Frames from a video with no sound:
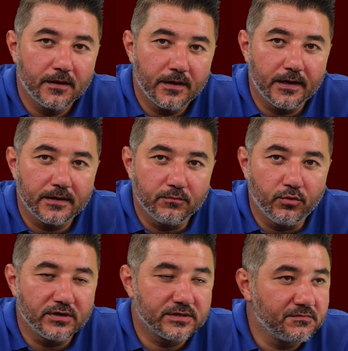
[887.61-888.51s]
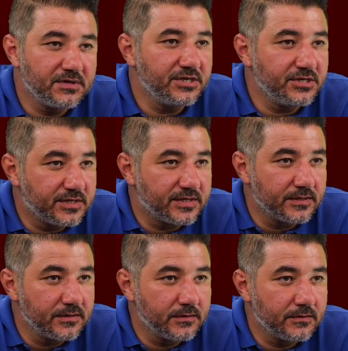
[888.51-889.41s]
yani Boğaz'ın bir incisi
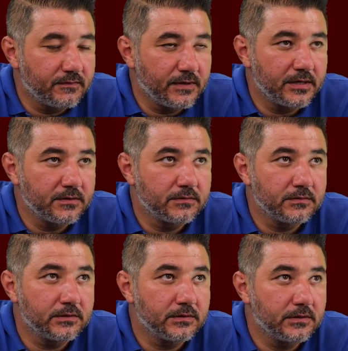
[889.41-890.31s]
ve e,